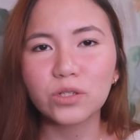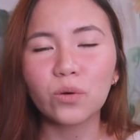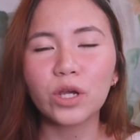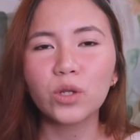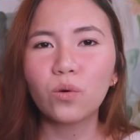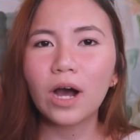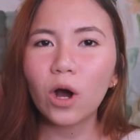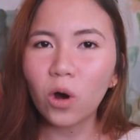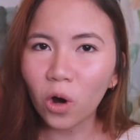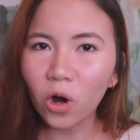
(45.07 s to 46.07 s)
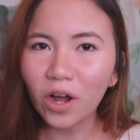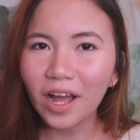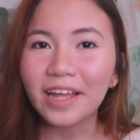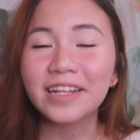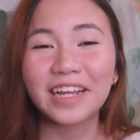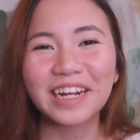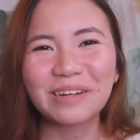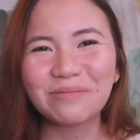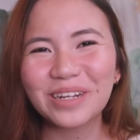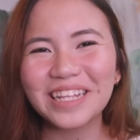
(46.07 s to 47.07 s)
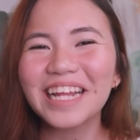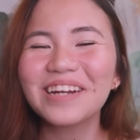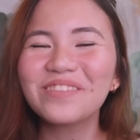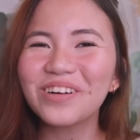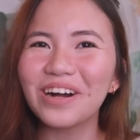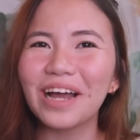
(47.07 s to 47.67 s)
So, kinuha ko ng hiniram, hiniram ko.